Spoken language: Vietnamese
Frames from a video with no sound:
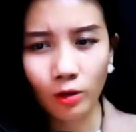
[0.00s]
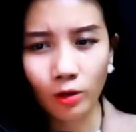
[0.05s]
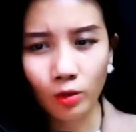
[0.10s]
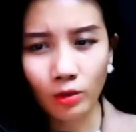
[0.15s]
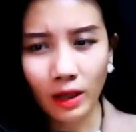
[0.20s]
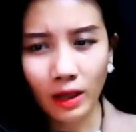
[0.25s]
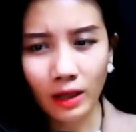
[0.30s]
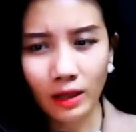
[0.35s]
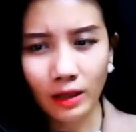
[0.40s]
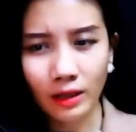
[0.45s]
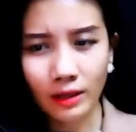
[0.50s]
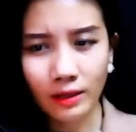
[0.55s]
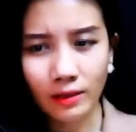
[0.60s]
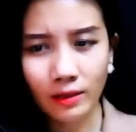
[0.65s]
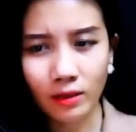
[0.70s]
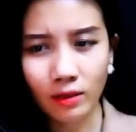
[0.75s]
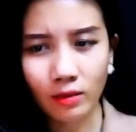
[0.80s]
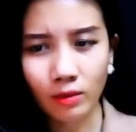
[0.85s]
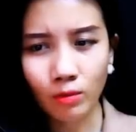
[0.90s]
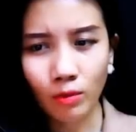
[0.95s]
cô ta liền
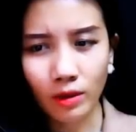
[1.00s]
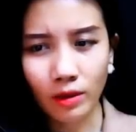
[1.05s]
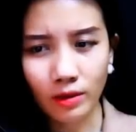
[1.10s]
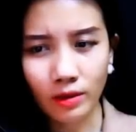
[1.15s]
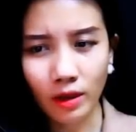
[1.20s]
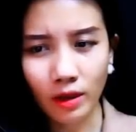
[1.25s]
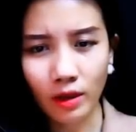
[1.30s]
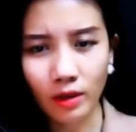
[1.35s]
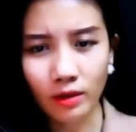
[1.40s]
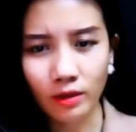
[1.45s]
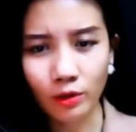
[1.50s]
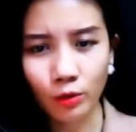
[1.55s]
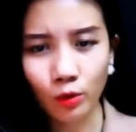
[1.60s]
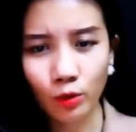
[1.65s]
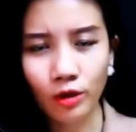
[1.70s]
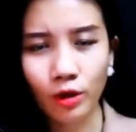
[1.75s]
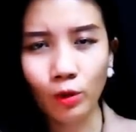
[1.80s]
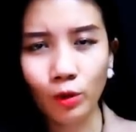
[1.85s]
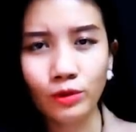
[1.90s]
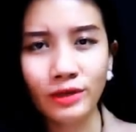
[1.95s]
đứng bật dậy,
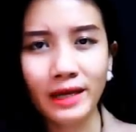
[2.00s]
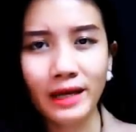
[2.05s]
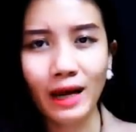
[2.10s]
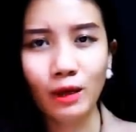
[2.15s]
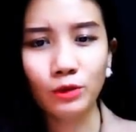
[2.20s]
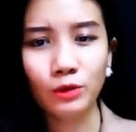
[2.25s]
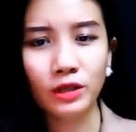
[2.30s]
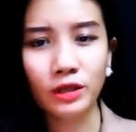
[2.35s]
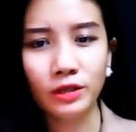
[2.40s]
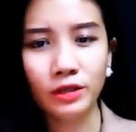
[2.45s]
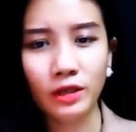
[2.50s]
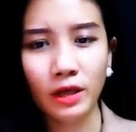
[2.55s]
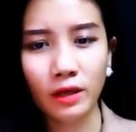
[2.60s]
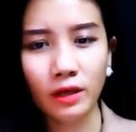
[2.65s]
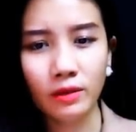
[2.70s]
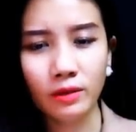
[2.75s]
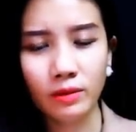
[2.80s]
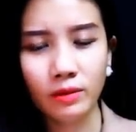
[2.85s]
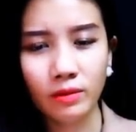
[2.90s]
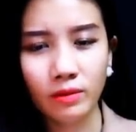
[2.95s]
cúi đầu chào chân
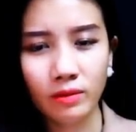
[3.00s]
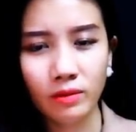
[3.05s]
chân.